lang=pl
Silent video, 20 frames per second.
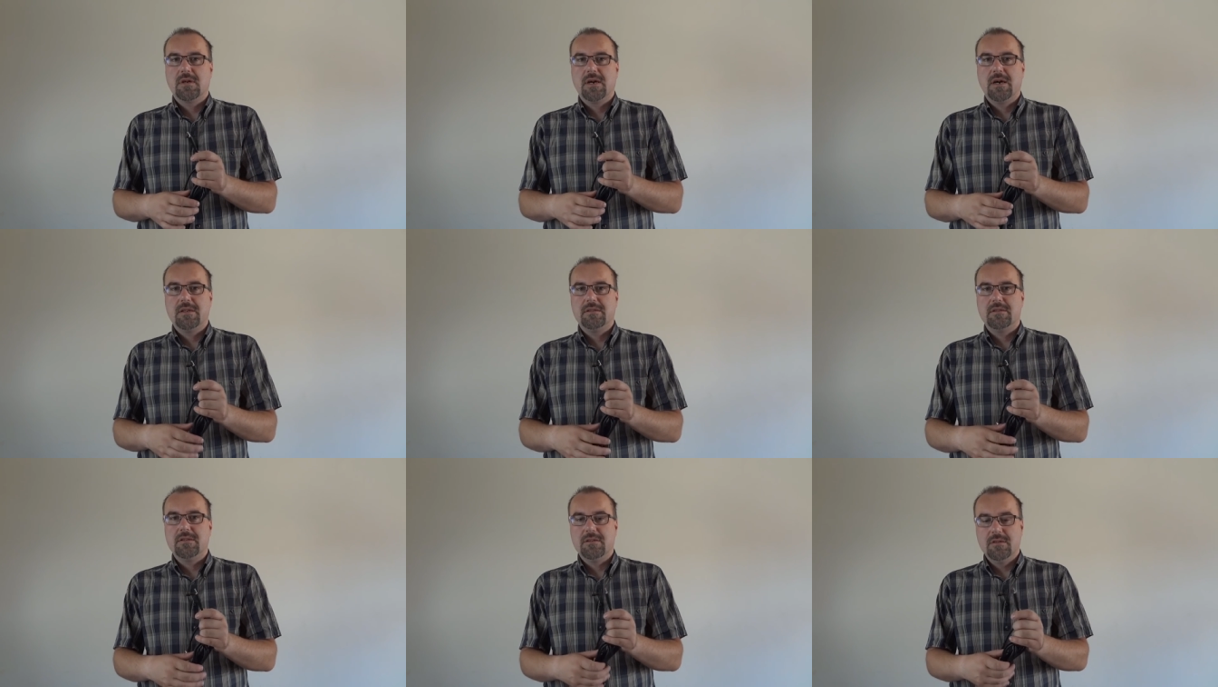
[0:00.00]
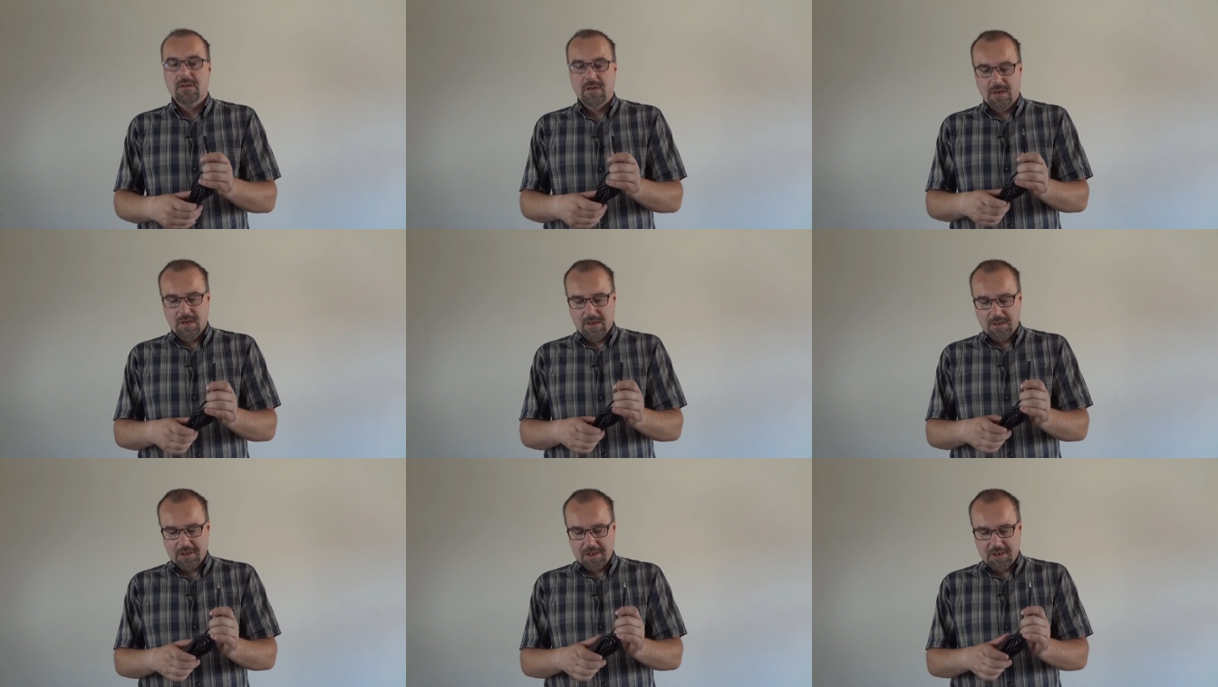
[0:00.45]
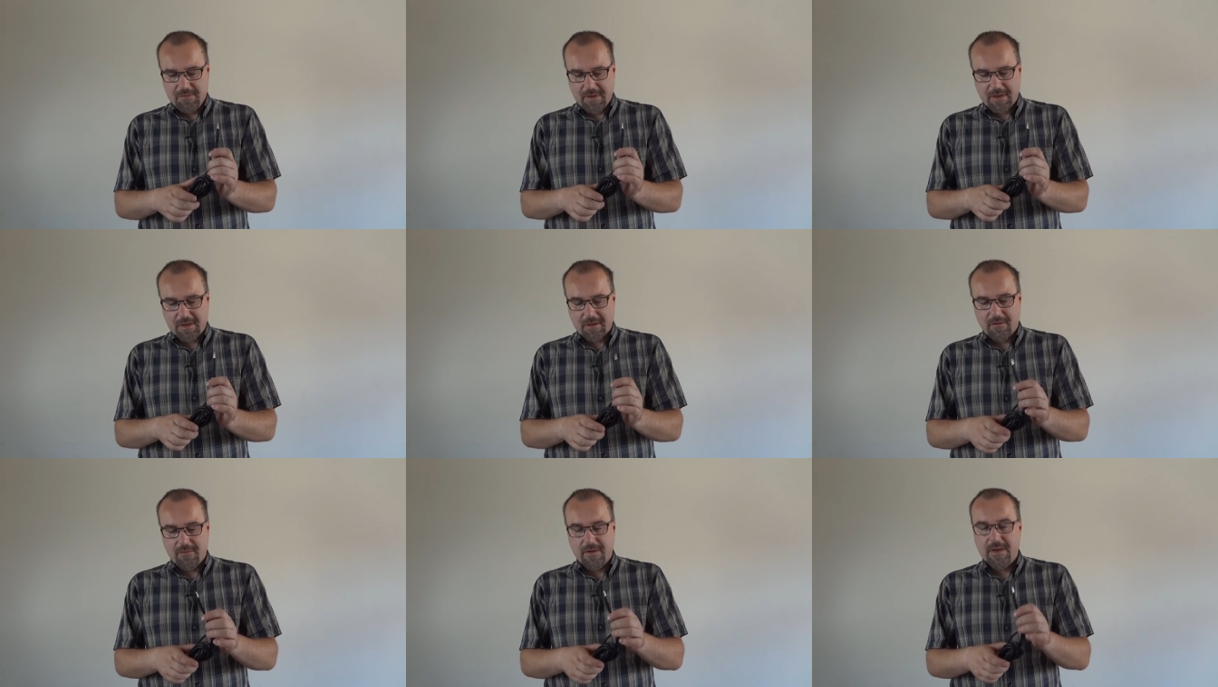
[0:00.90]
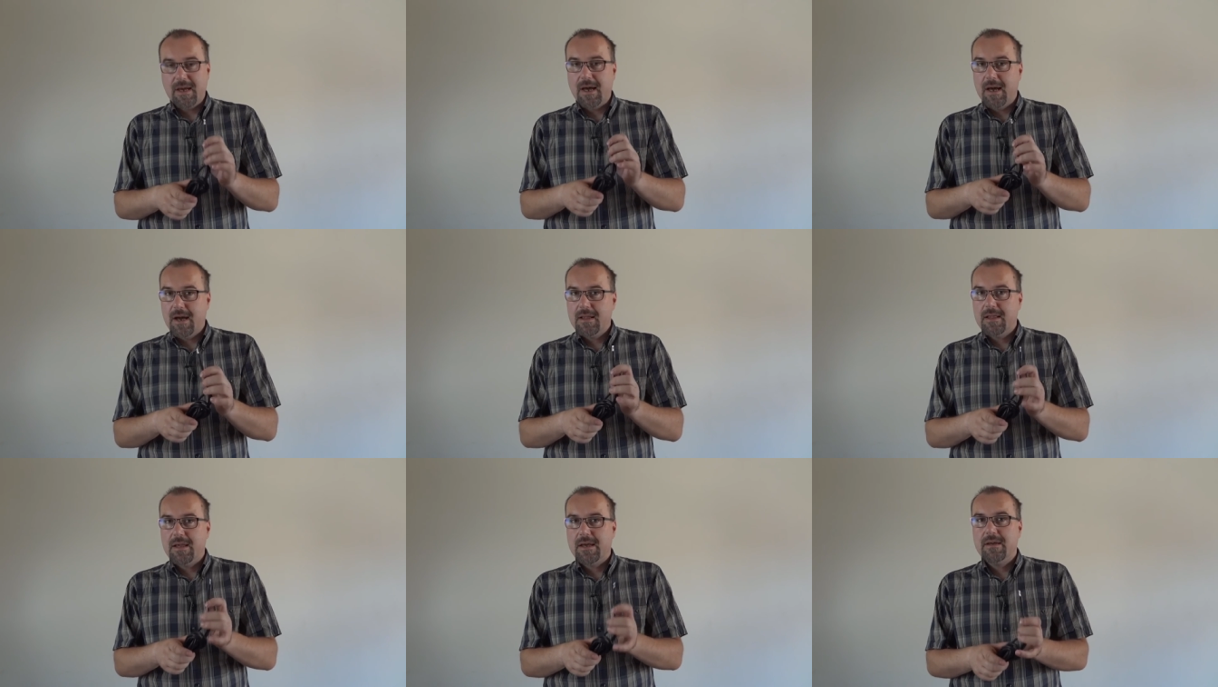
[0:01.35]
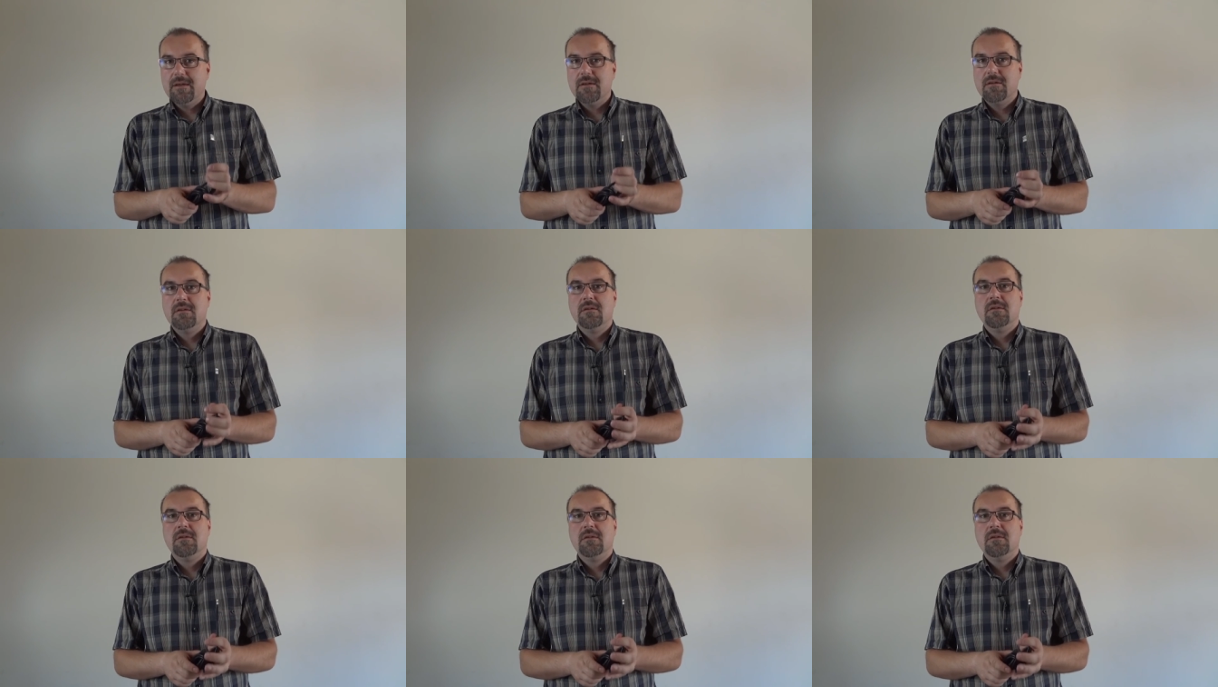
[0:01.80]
karty dźwiękowej, ale